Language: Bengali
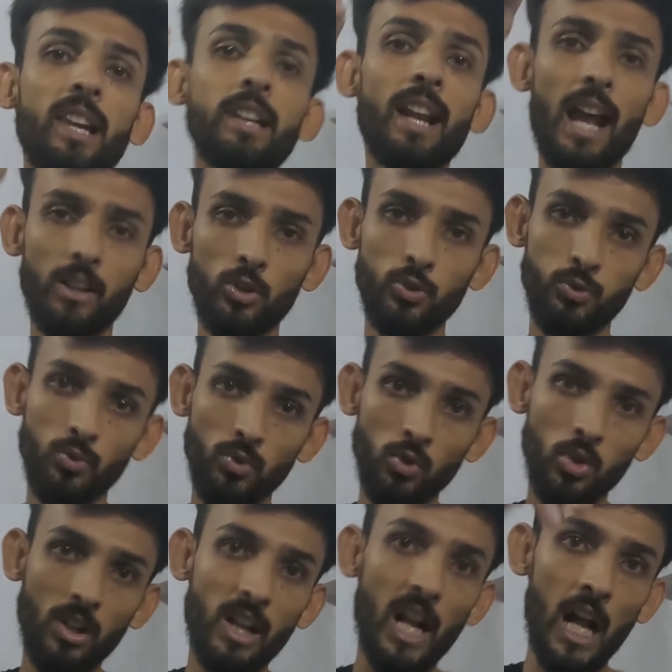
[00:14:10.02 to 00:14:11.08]
ভ্যালিটা এত
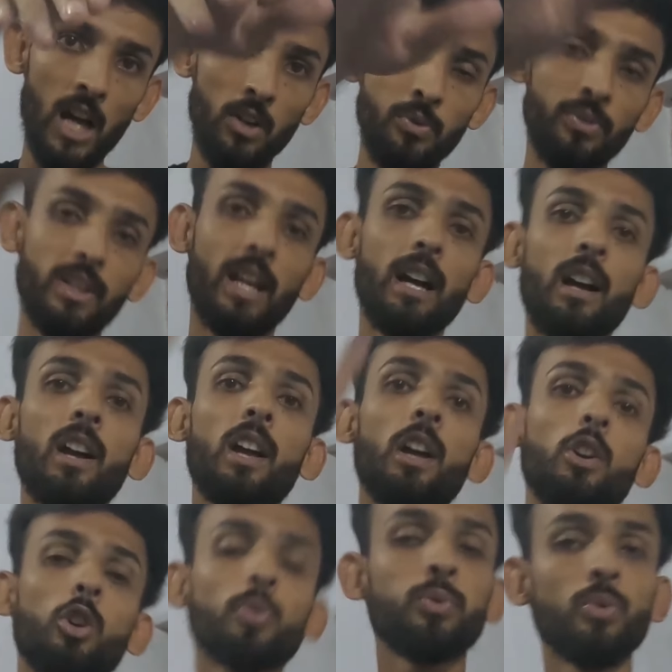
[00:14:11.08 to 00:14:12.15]
সুন্দর কার্ভটা
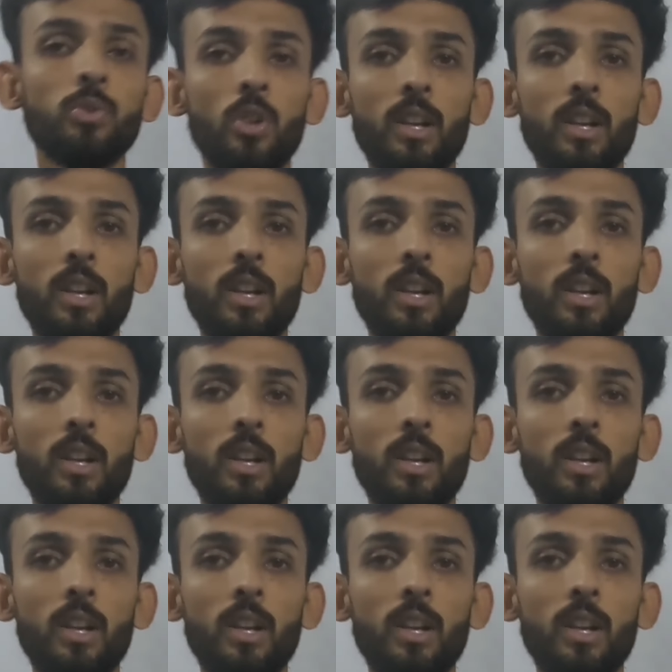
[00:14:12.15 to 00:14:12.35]
ঠিক